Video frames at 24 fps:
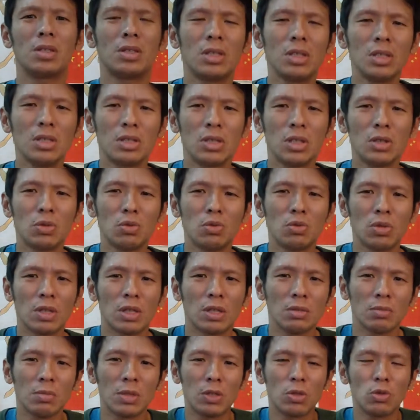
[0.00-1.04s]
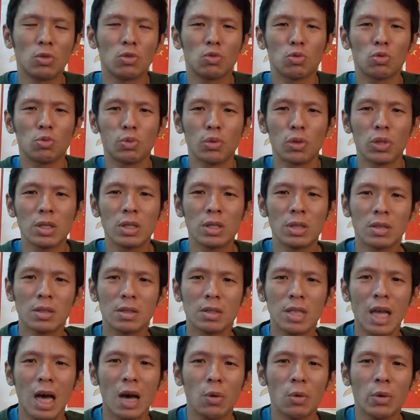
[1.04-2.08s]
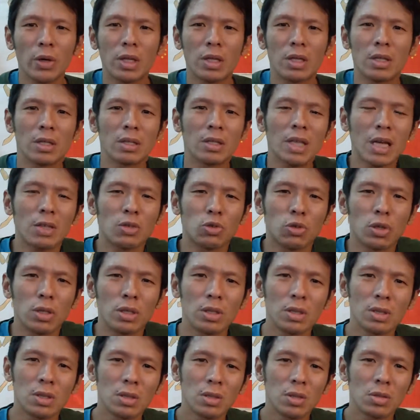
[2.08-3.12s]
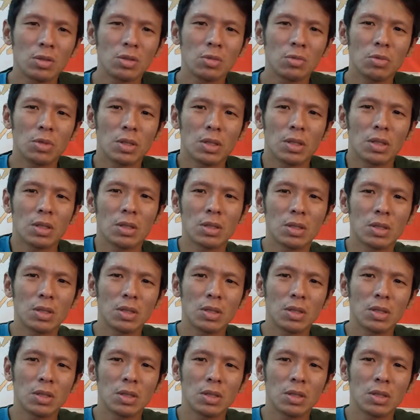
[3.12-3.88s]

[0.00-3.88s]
金钱、女人、美女主播、大卫、大权，对不对？